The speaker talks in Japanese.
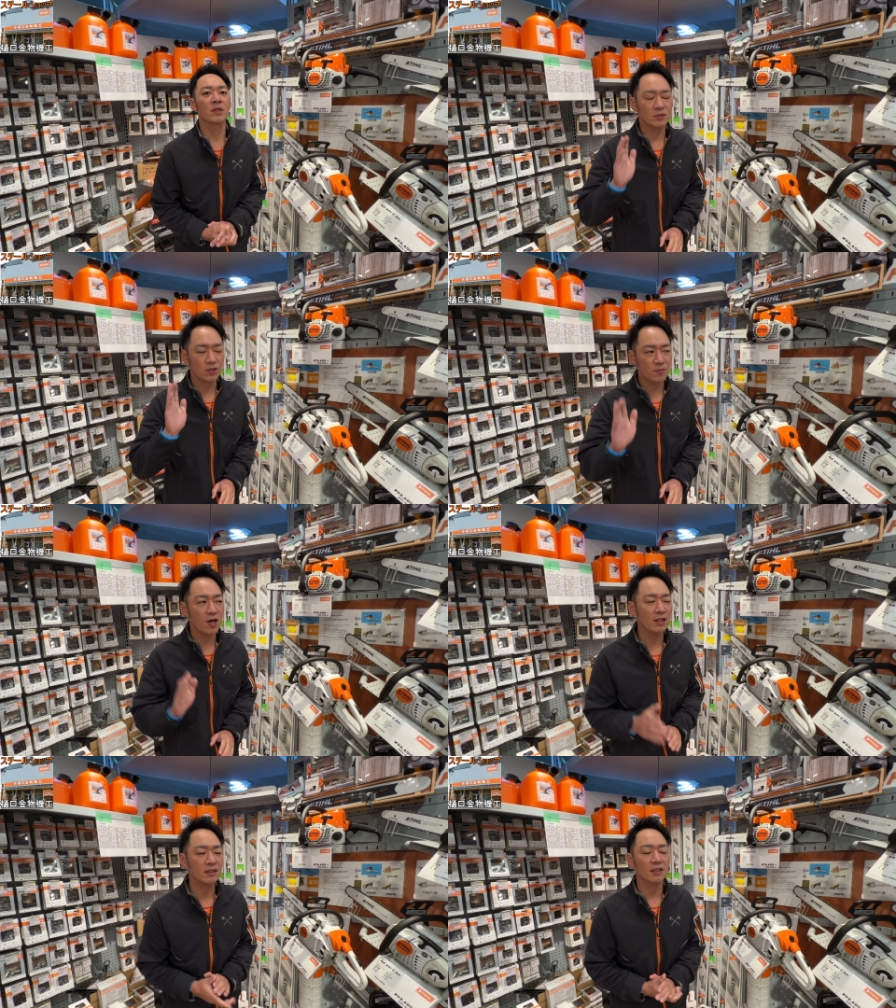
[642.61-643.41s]
それ
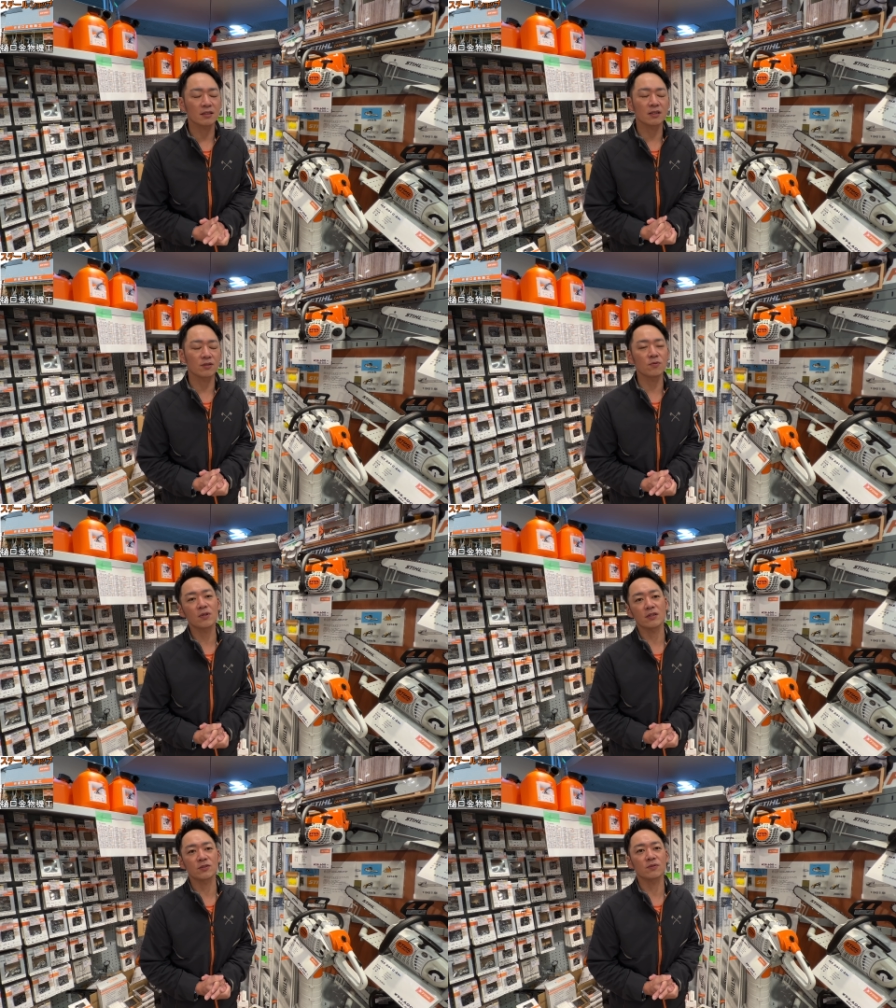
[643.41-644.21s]
もあったかどう
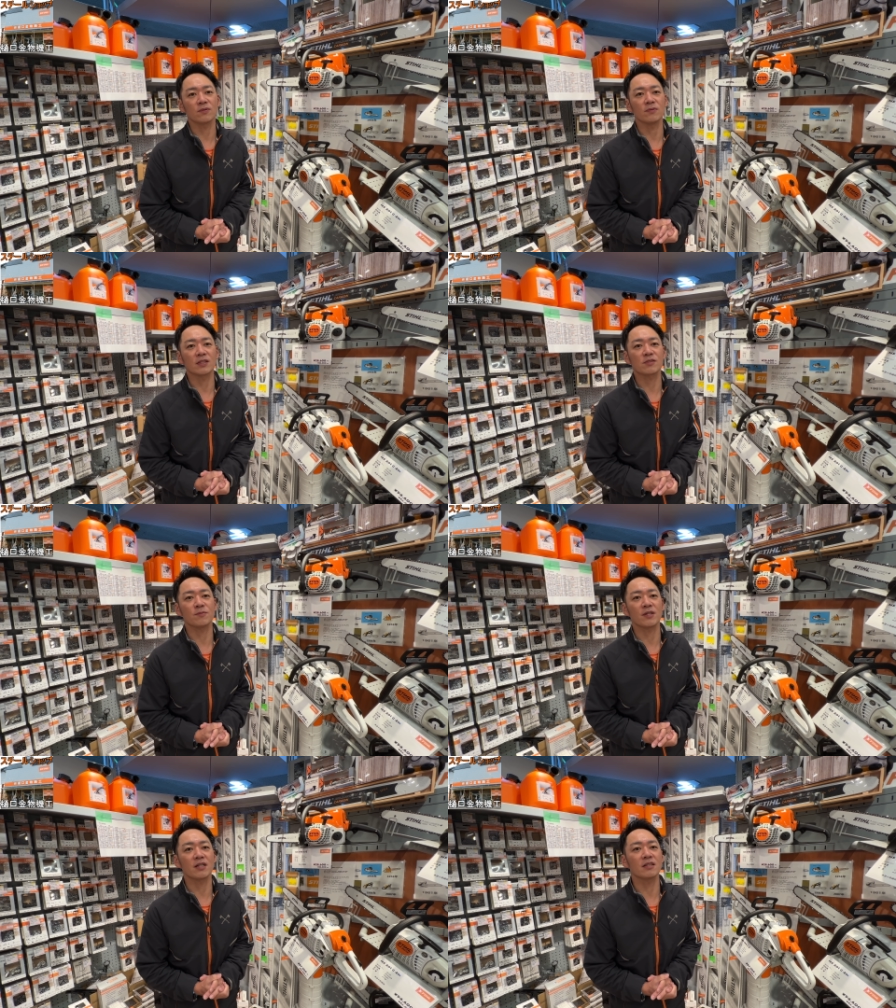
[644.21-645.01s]
かはちょっと私
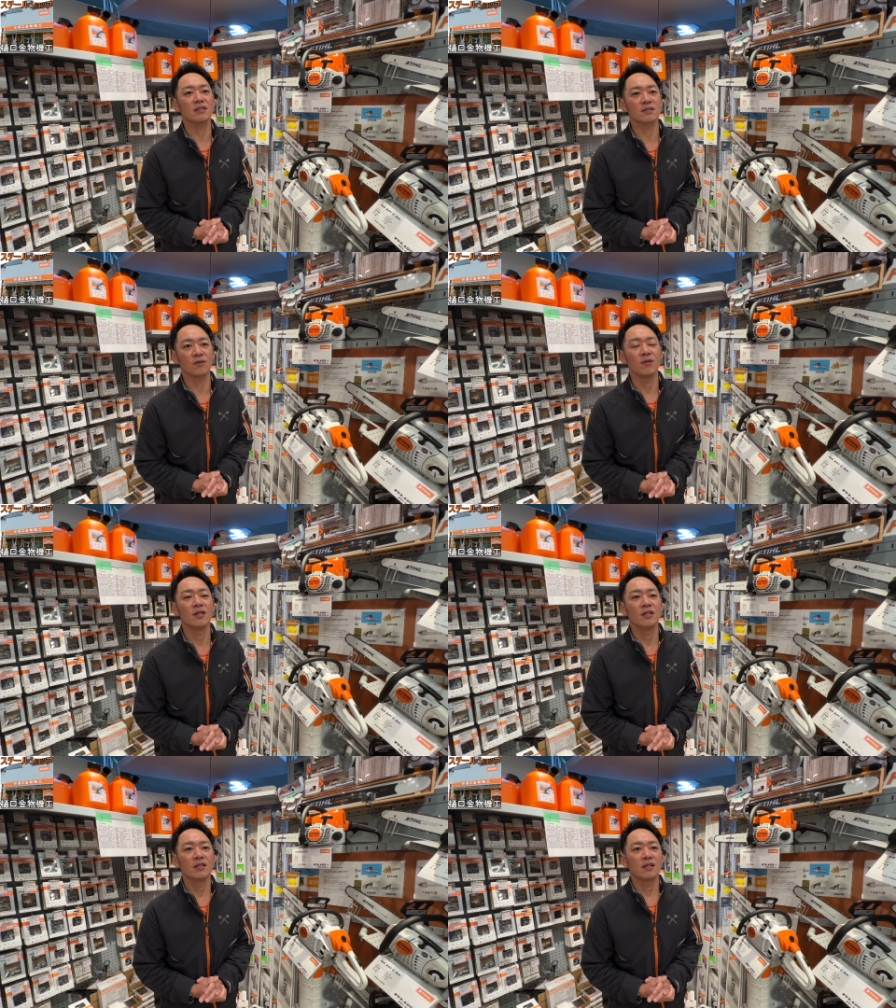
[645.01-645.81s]
もわからないですけど、
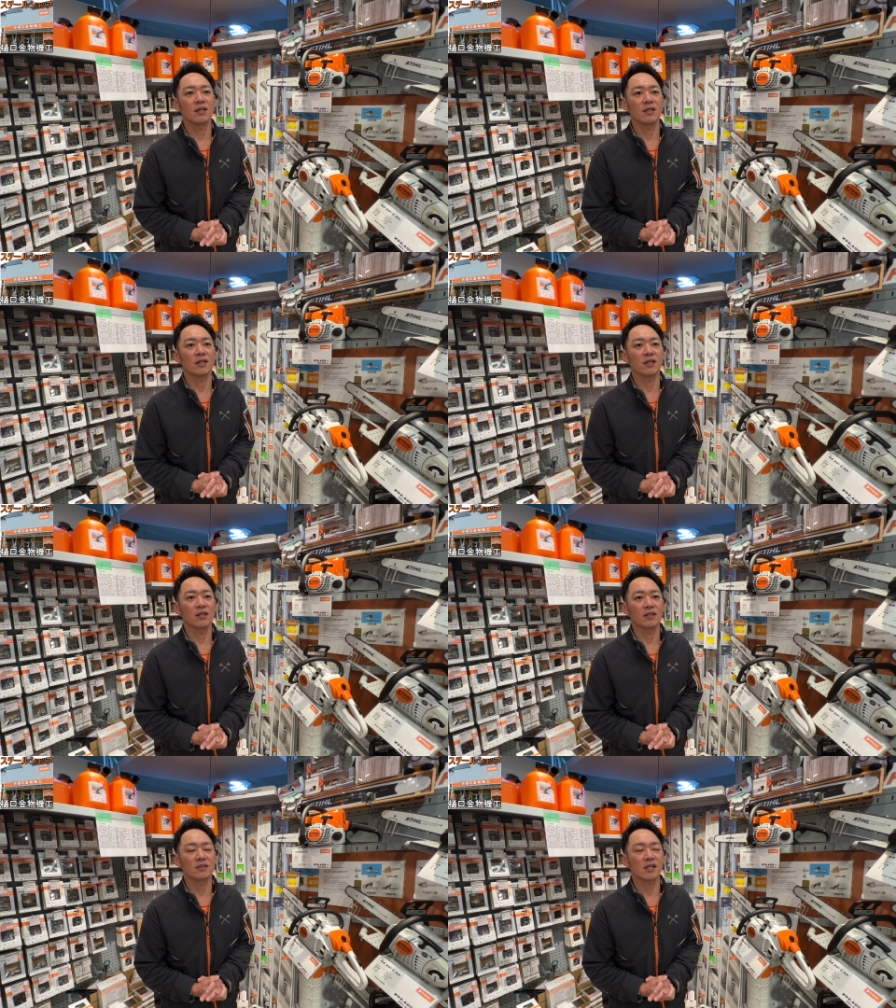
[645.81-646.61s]

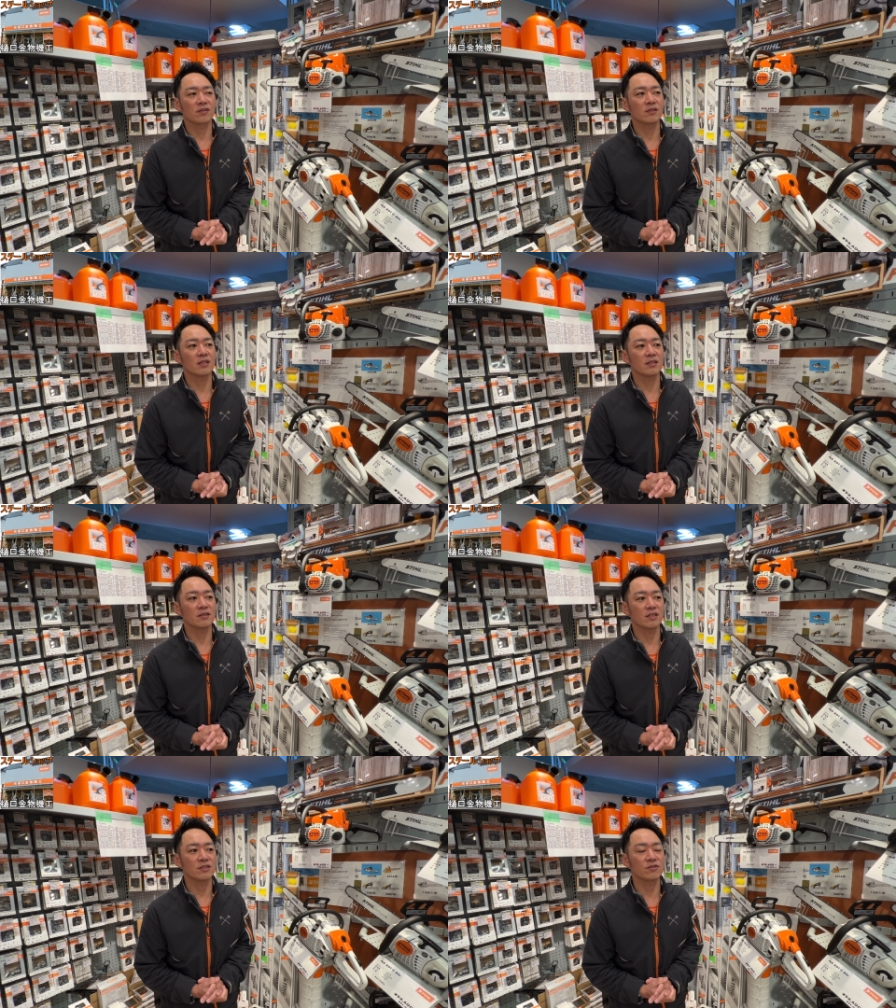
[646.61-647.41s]
えー、昨年です
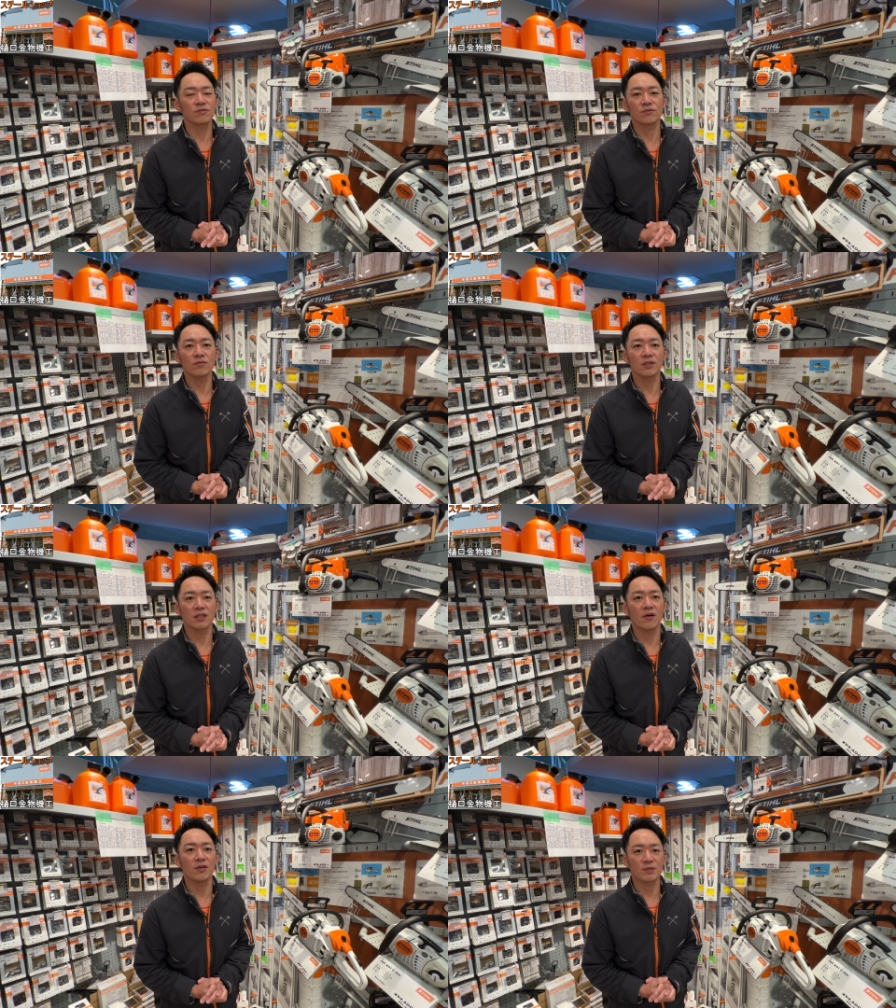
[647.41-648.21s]
ね、いちきゅうよんに
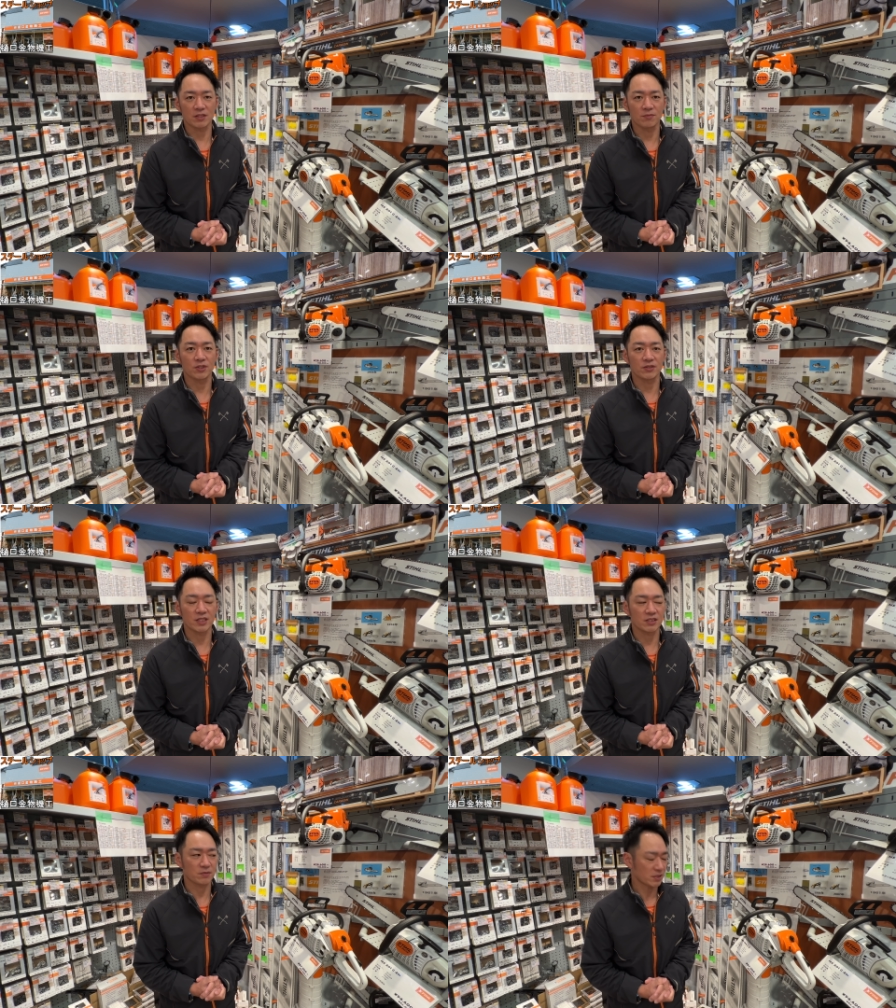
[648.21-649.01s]
変わりました。
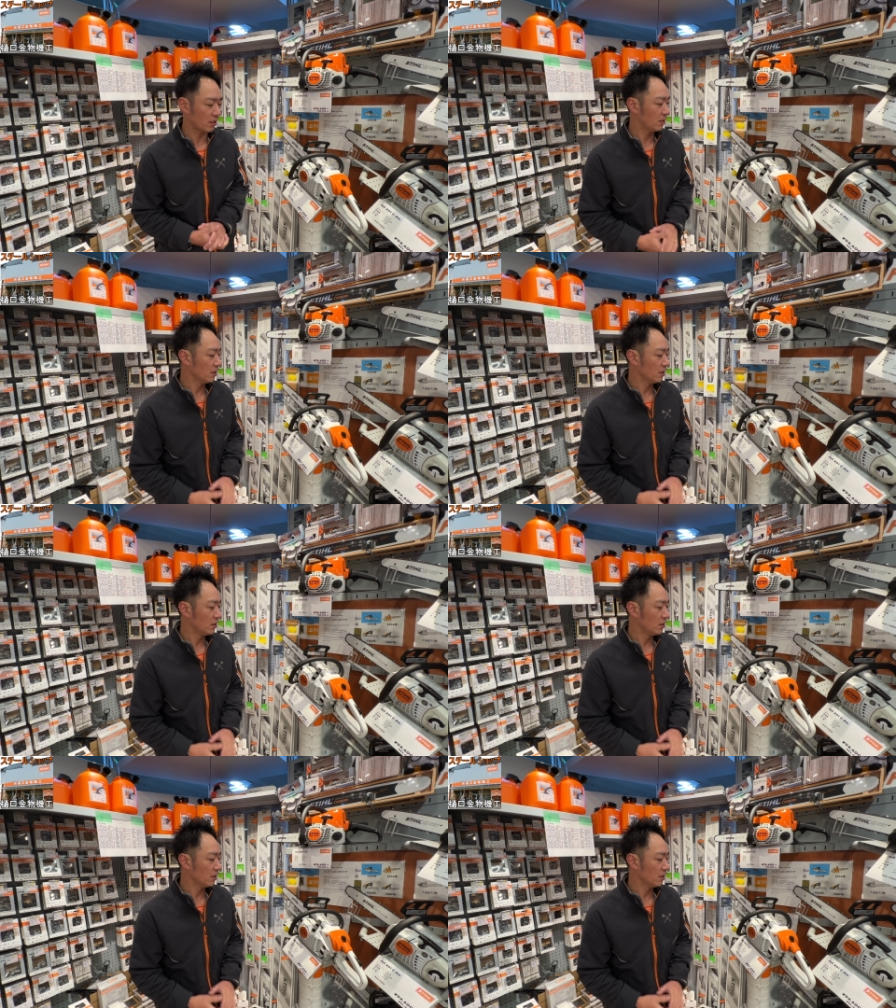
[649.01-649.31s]
モデルチェンジしました。